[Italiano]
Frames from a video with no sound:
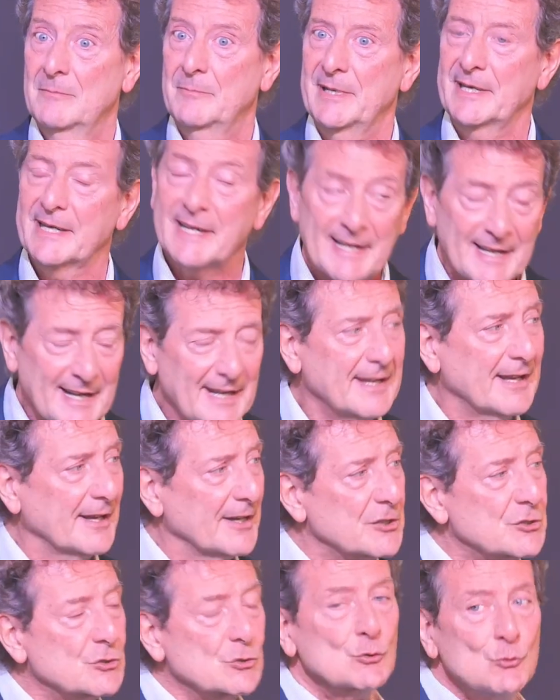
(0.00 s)
perché era
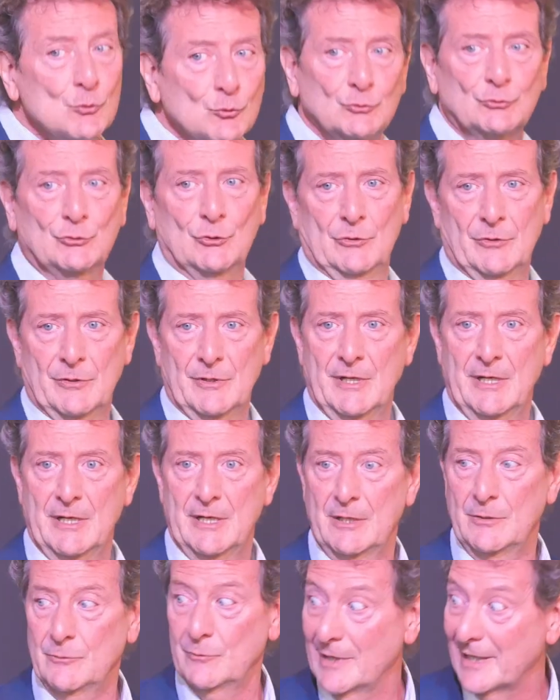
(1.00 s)
cresciuto
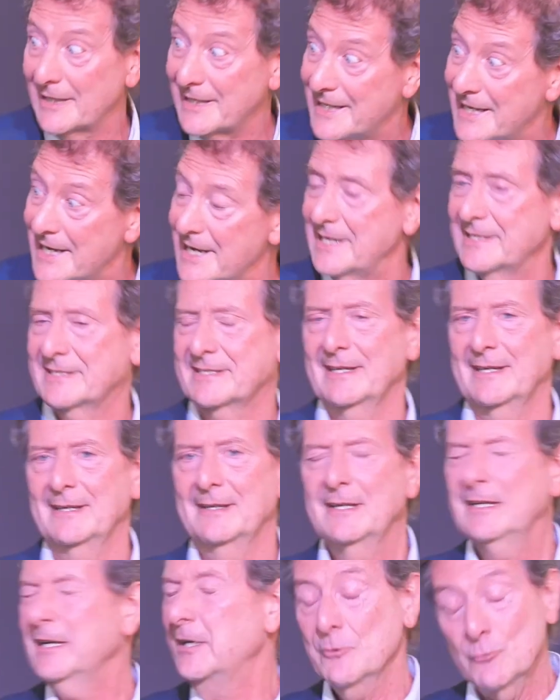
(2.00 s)
in una chiesa,
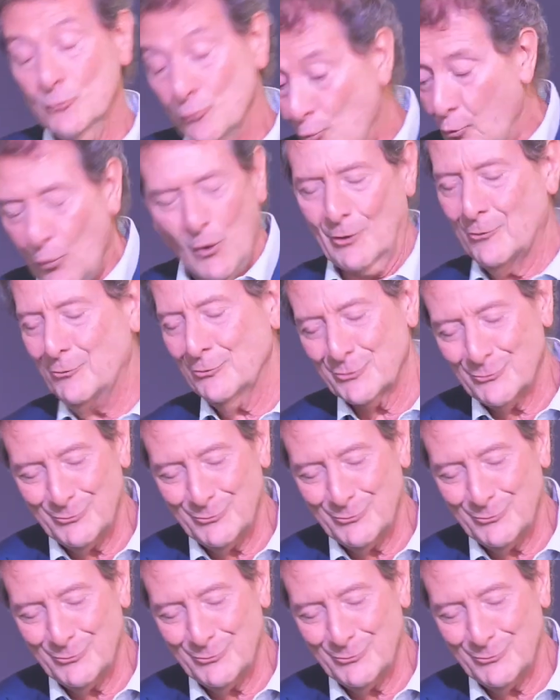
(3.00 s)
in un luogo,